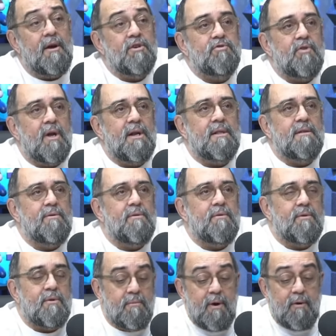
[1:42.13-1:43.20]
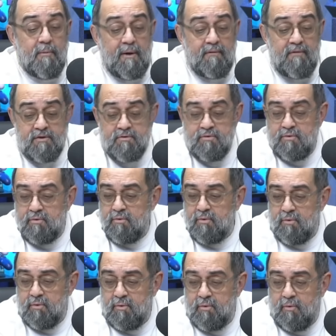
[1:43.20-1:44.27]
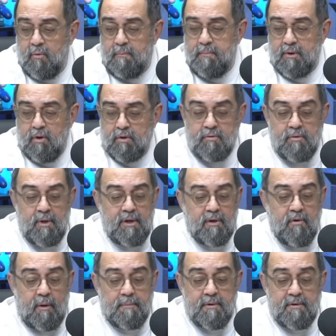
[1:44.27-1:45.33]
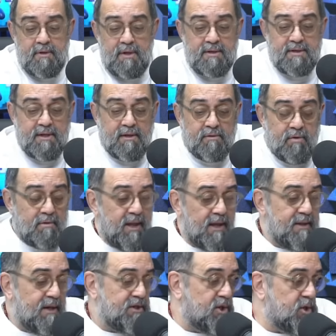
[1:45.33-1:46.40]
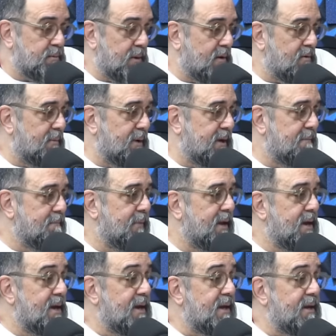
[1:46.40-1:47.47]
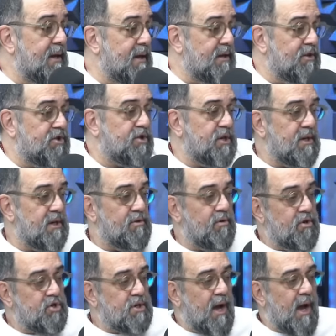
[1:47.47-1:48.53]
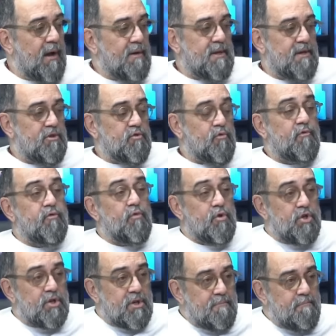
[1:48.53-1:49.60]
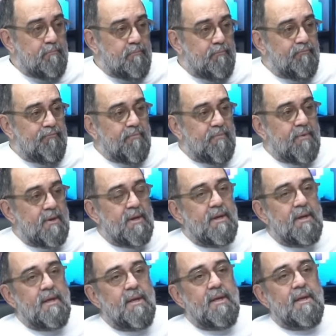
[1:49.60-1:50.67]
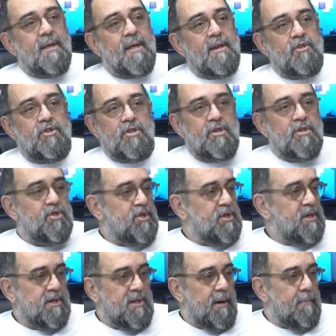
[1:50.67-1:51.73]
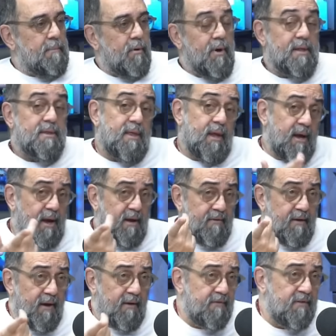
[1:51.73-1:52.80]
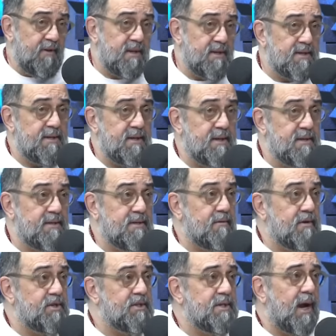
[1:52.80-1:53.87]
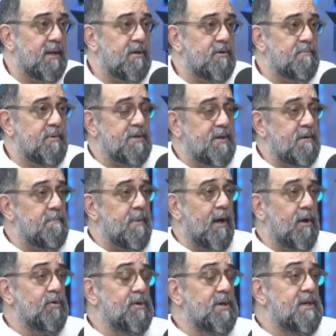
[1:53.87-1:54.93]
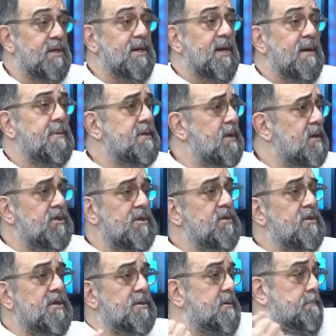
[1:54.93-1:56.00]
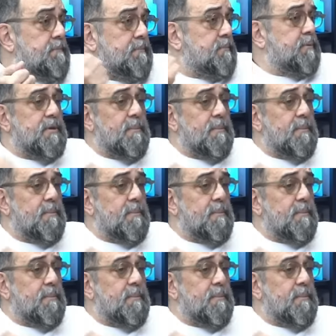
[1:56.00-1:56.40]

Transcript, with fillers: Tem uma história do. Uma, uma vez o, o piloto do helicóptero dele sentou do lado da gente para comer e ele tinha dois carros. Ele tinha um Fusca que ele dirigia na boa até a, a filha ser sequestrada, depois ele uhum. parou. Mas ele dirigia.